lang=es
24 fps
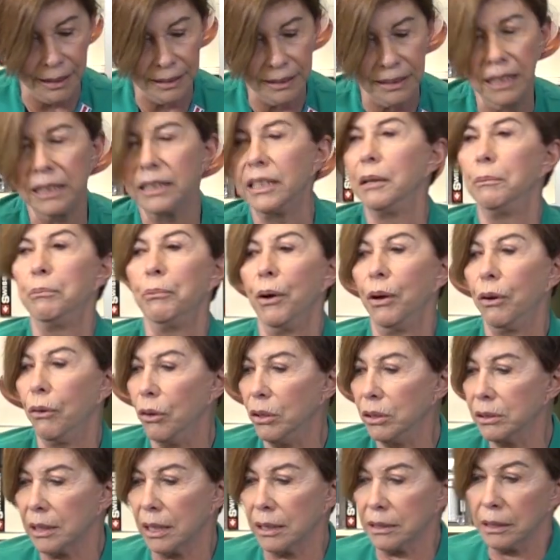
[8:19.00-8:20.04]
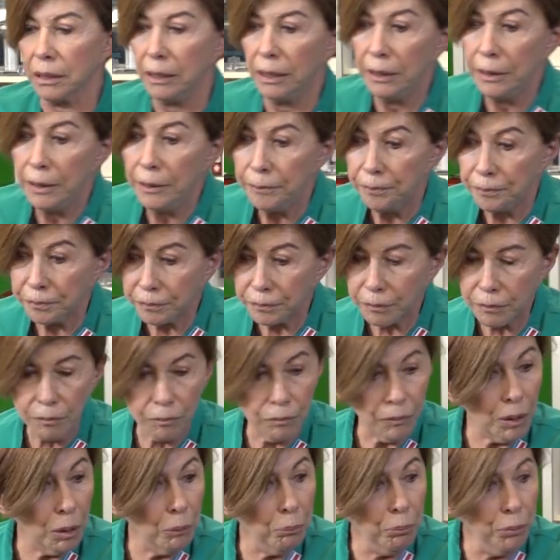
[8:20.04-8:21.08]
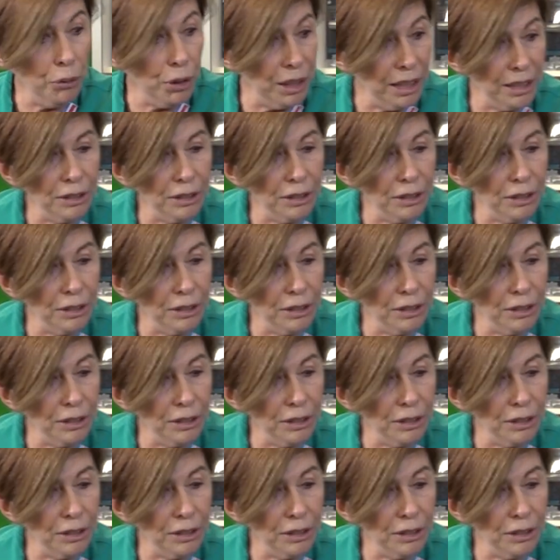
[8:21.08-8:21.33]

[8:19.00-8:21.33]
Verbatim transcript: y este tipo de cosas. Por